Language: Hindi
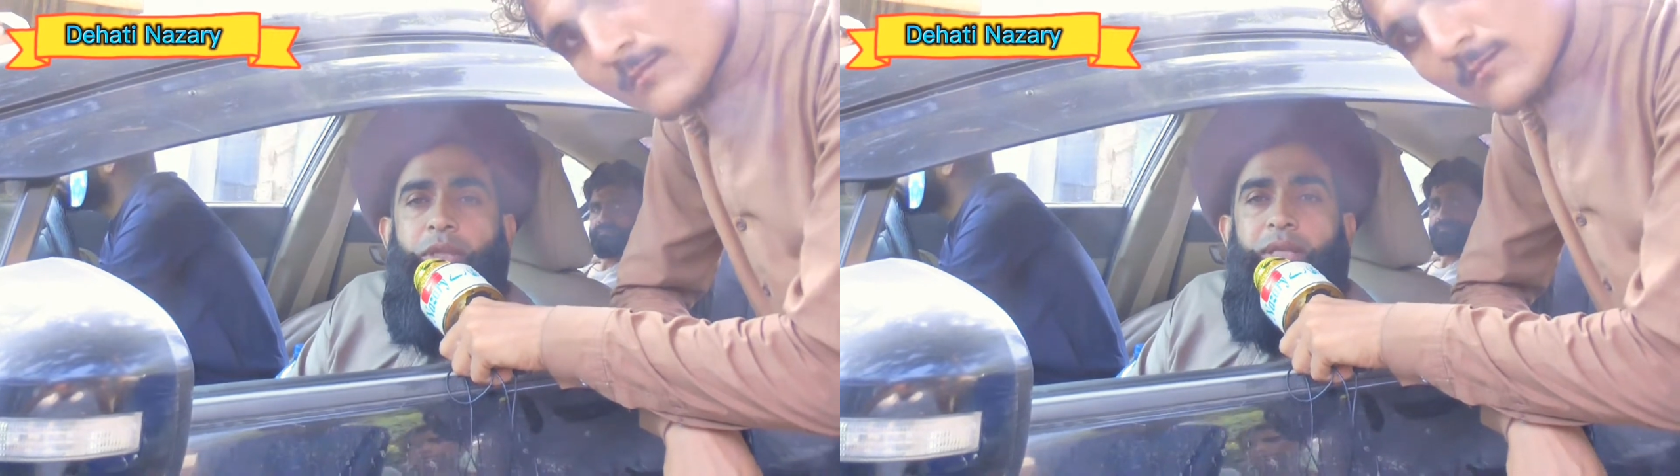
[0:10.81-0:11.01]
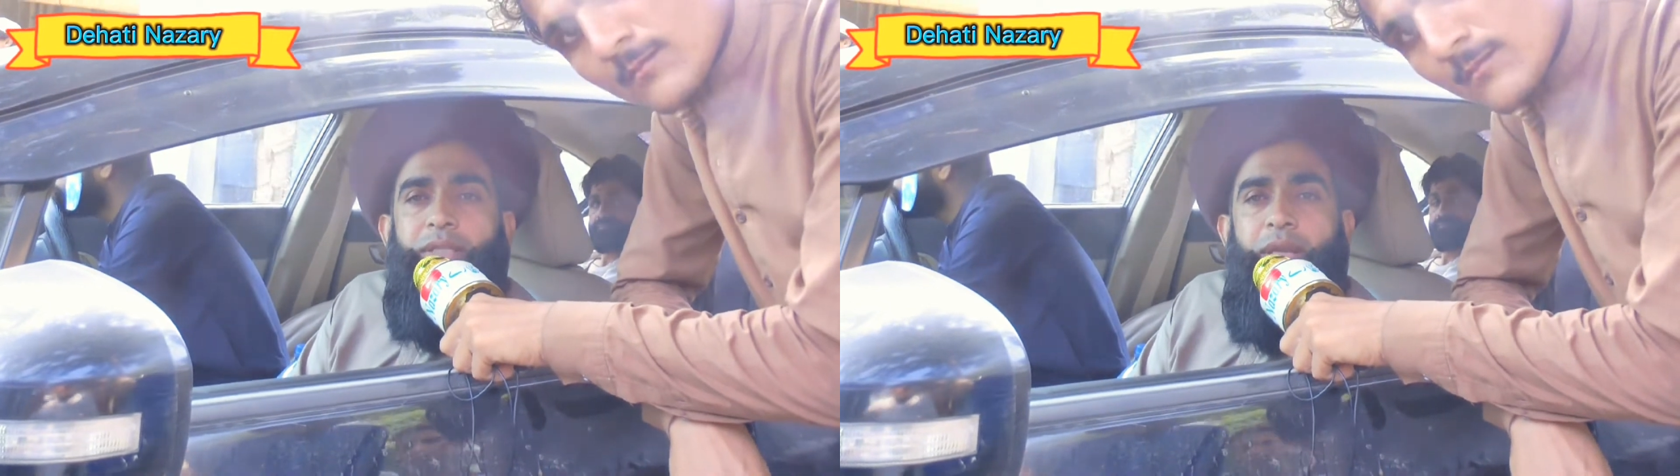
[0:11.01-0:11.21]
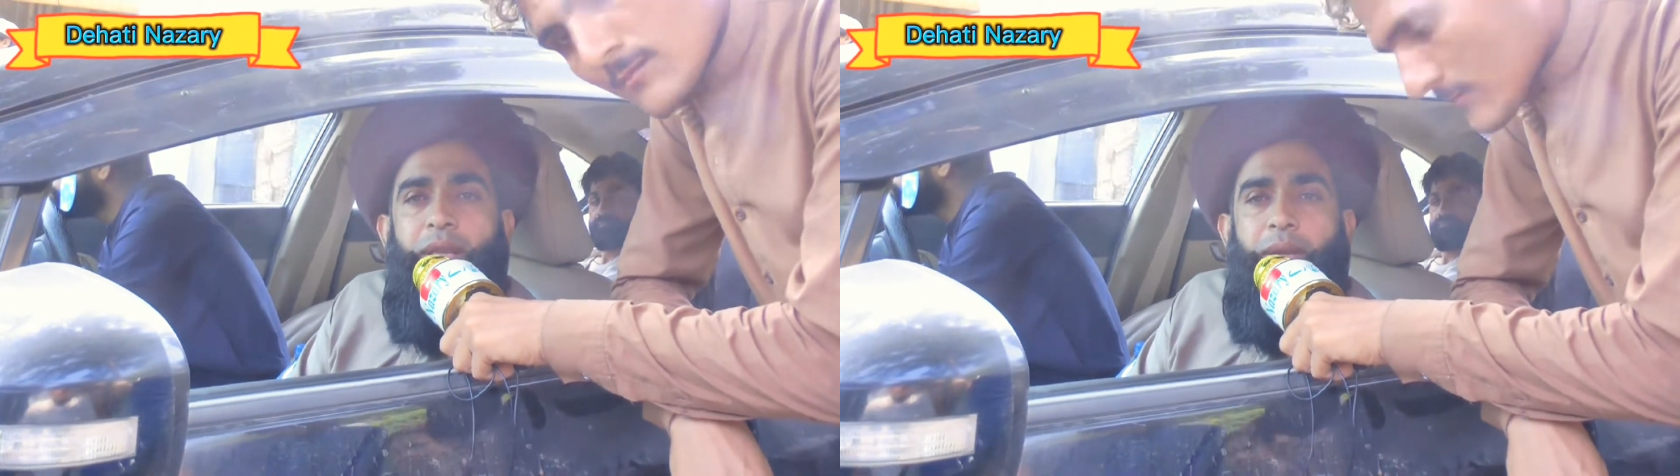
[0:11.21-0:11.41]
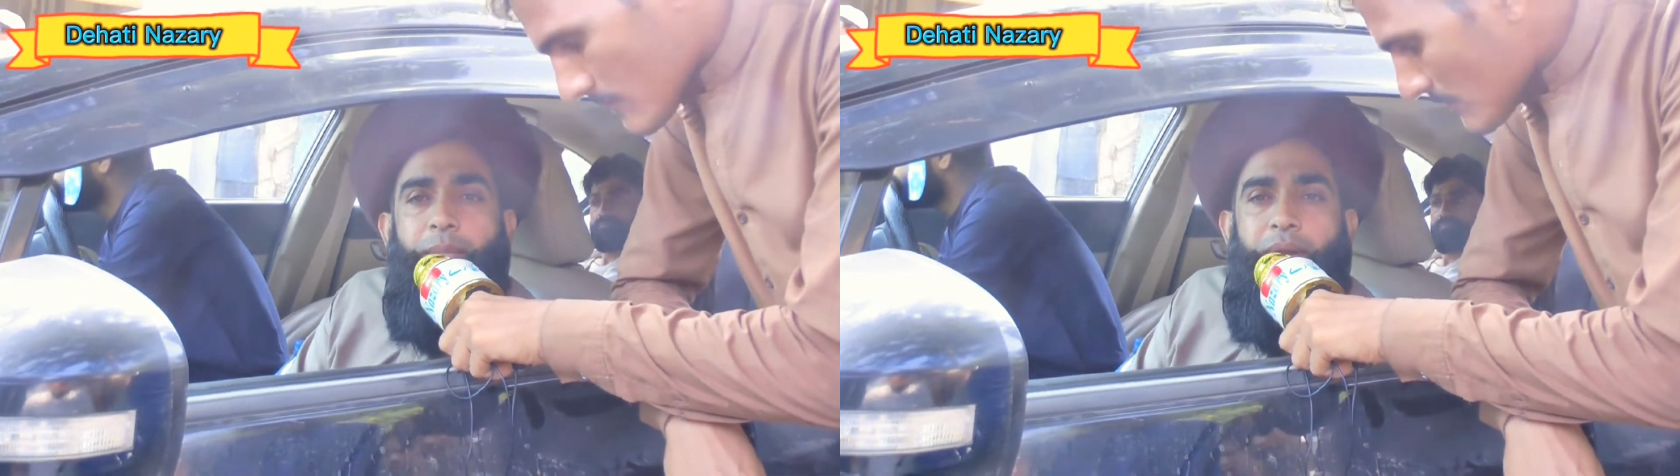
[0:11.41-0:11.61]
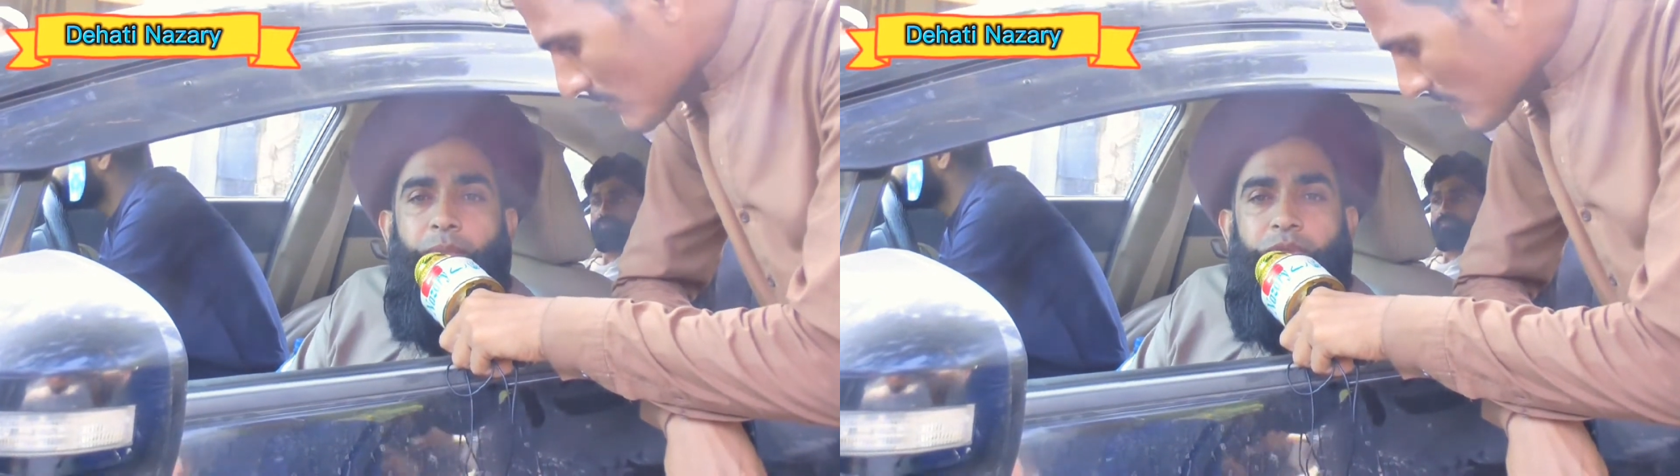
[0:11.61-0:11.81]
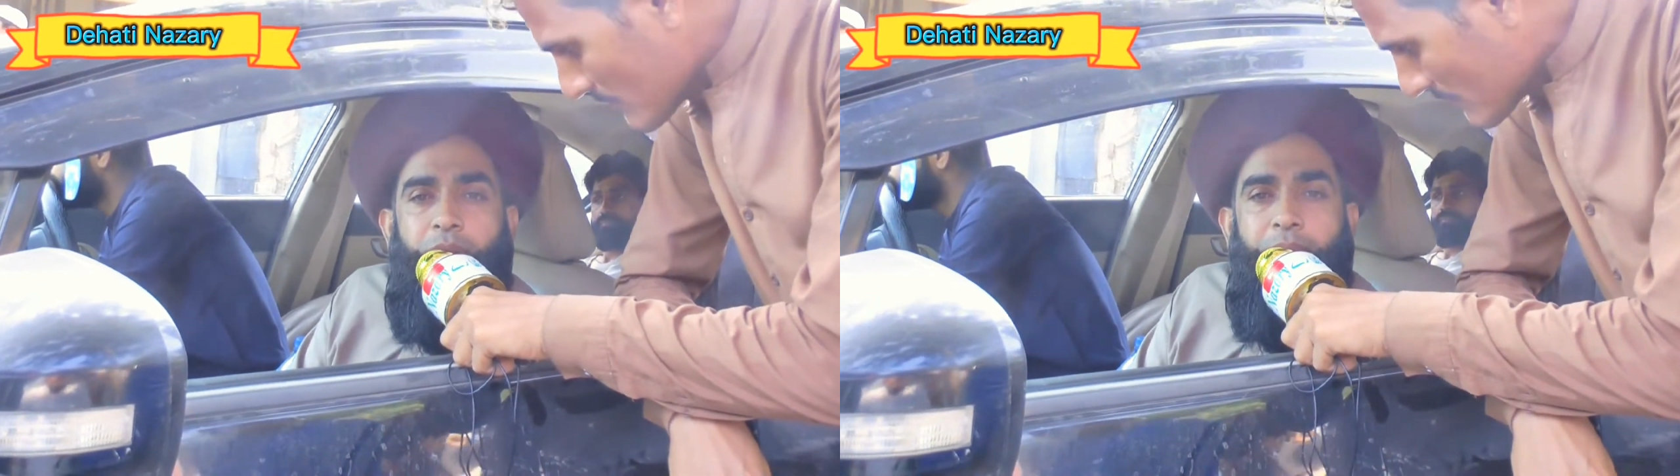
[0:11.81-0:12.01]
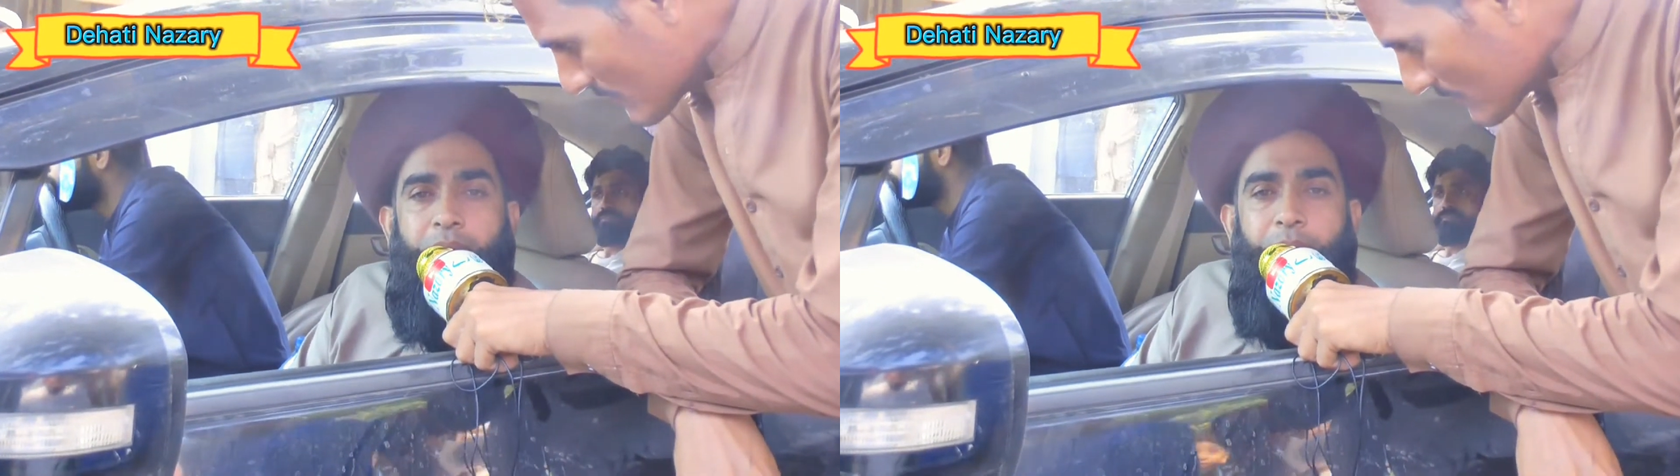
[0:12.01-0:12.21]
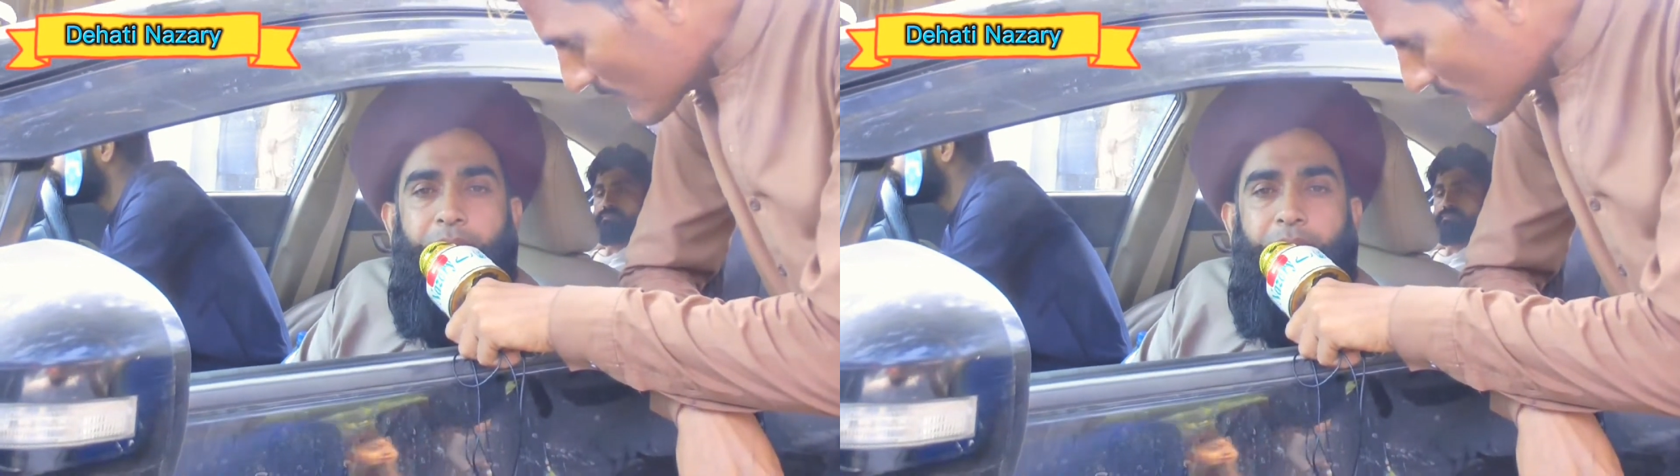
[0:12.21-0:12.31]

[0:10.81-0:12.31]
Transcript: मुतासरीन हमारे मुसलमान